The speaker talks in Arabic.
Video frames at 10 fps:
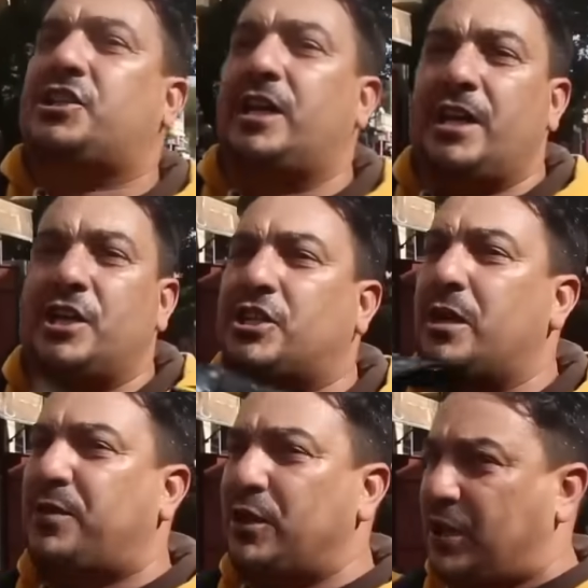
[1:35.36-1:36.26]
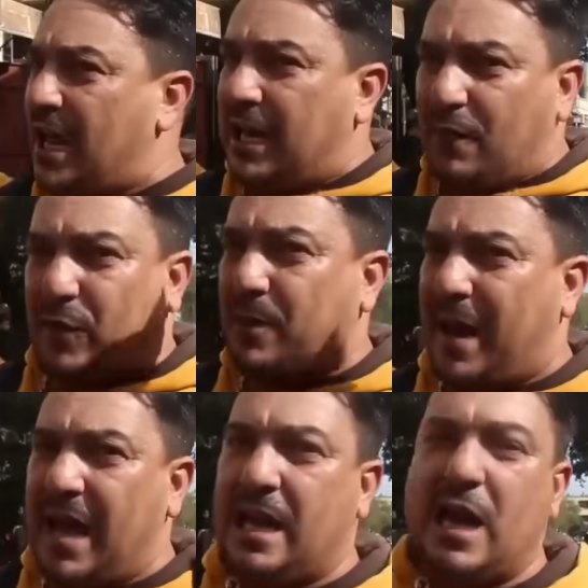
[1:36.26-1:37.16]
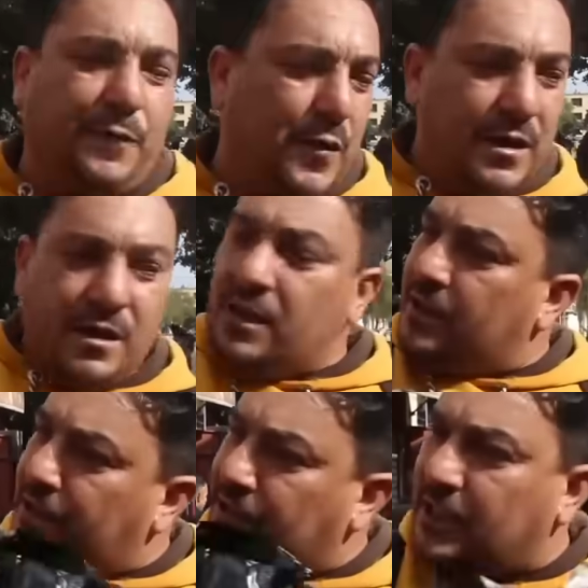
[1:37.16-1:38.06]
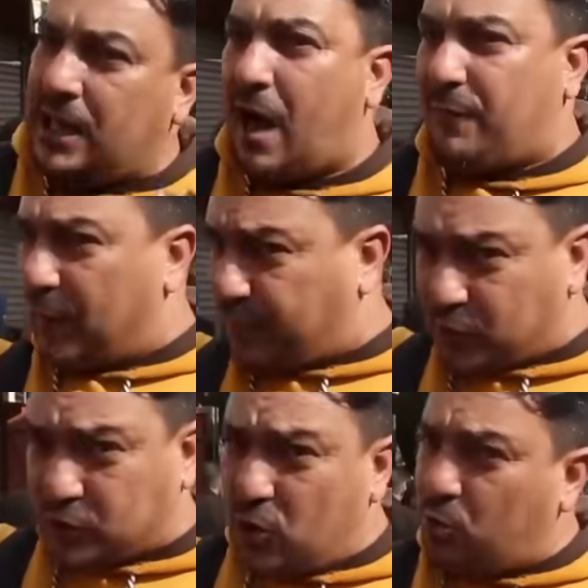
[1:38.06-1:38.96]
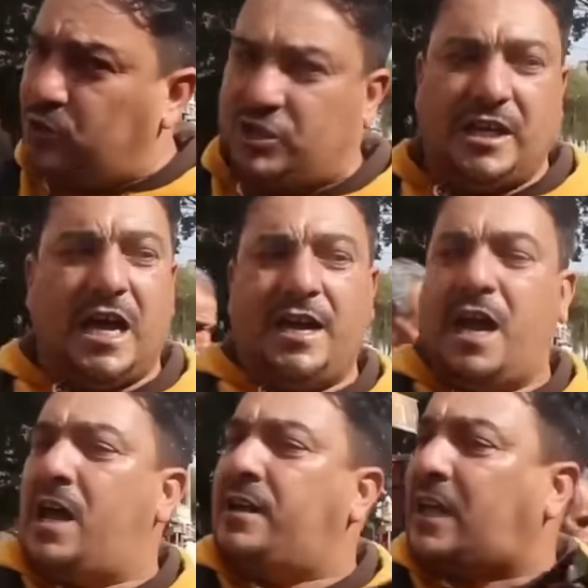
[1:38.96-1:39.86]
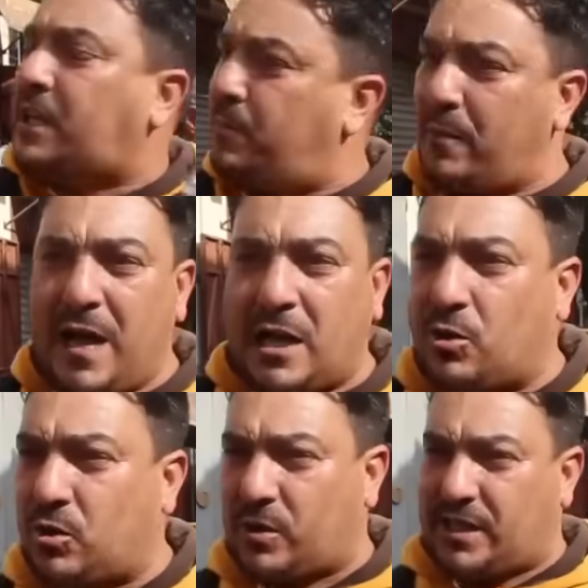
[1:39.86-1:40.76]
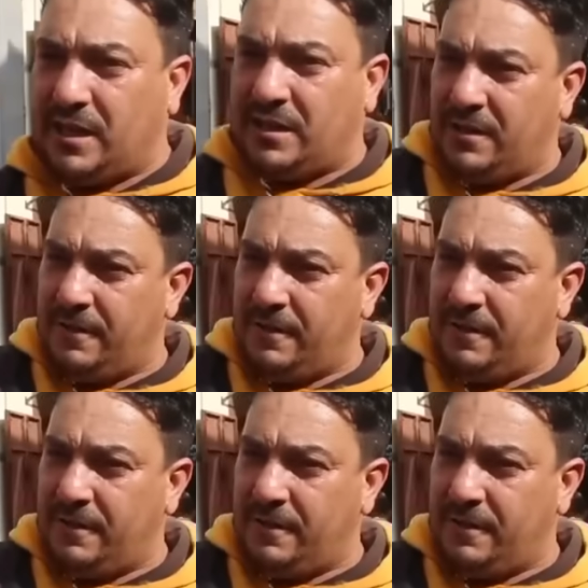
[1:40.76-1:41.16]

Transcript: نشري نشري ب 3000 4000 ندير الغفير في السوق ونجي لهنايا نخدم دور اختي